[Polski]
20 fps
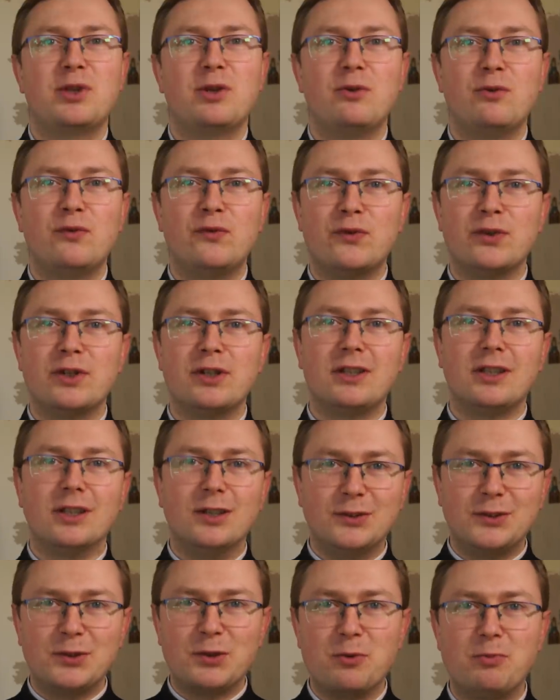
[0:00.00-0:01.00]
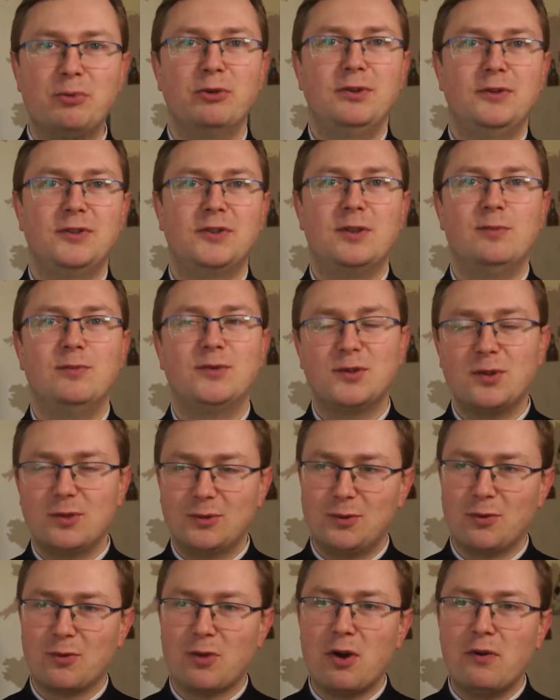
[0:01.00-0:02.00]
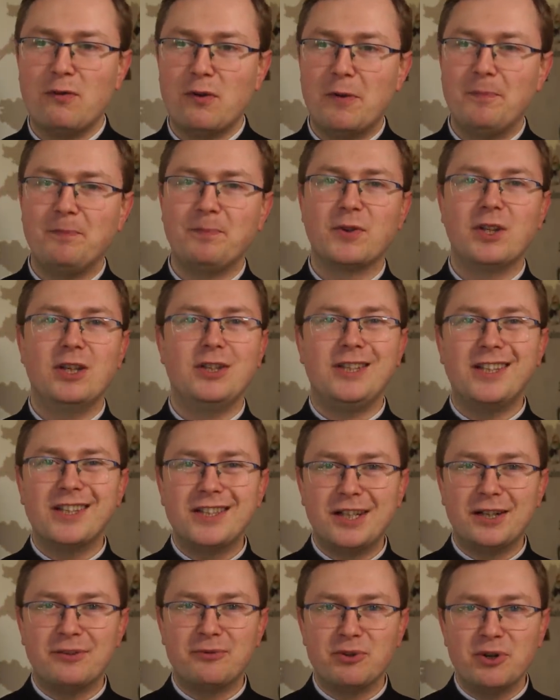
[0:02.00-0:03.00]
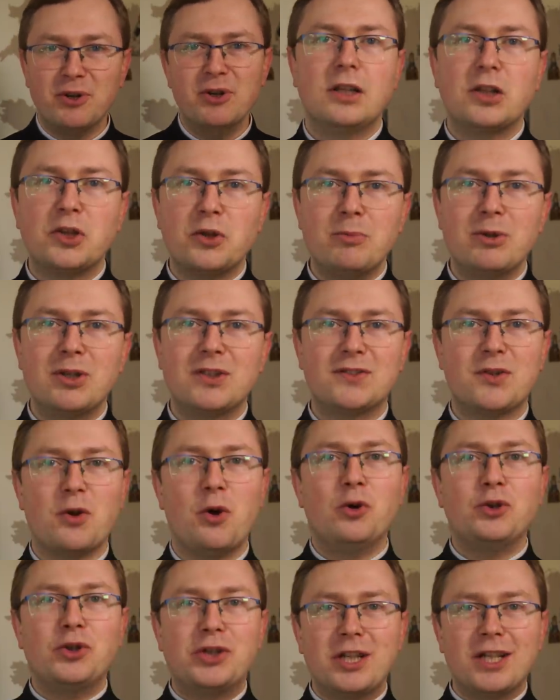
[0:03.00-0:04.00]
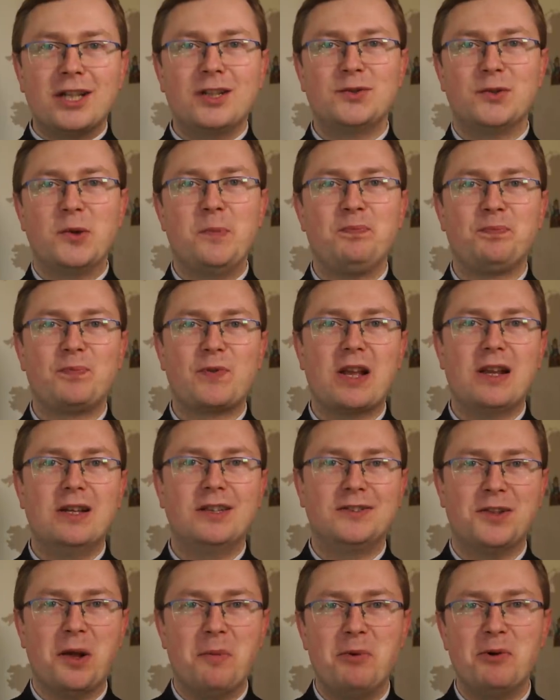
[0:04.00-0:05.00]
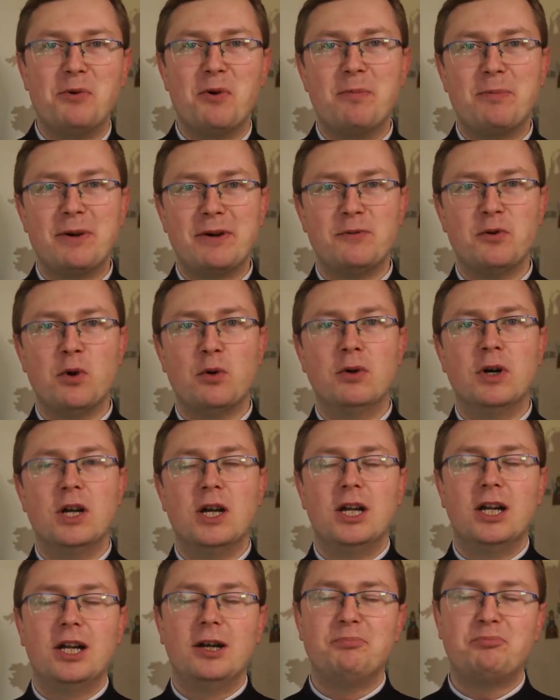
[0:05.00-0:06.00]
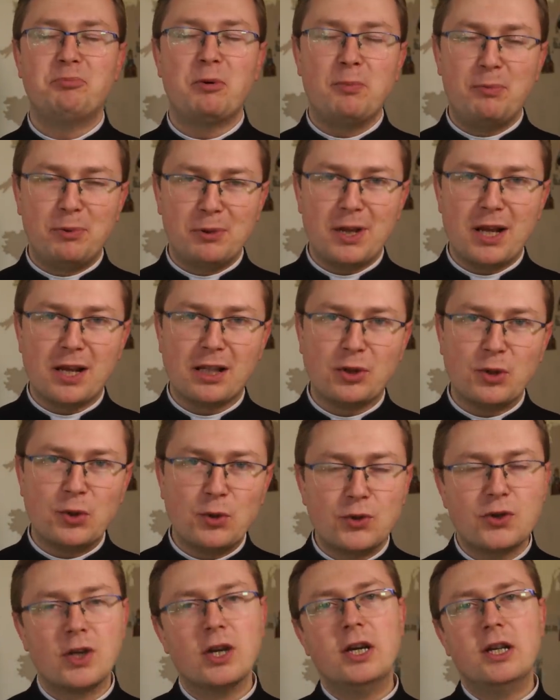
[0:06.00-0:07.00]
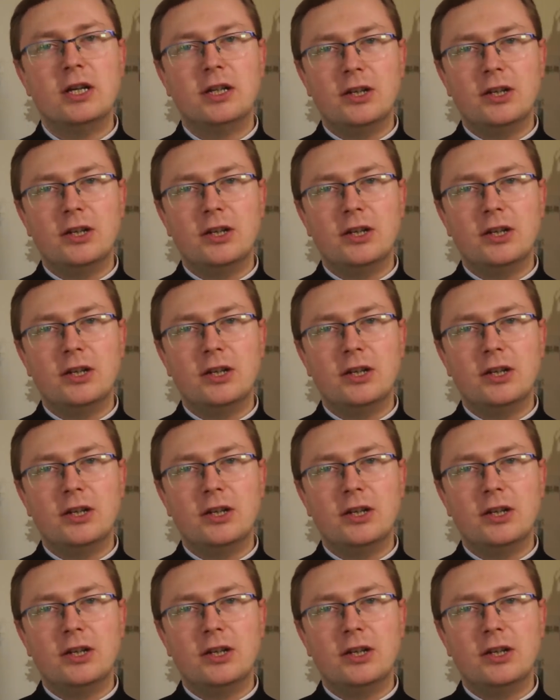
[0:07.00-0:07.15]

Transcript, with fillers: się w języku polskim stosunkowo niedawno, natomiast od razu zdobyło pewną popularność.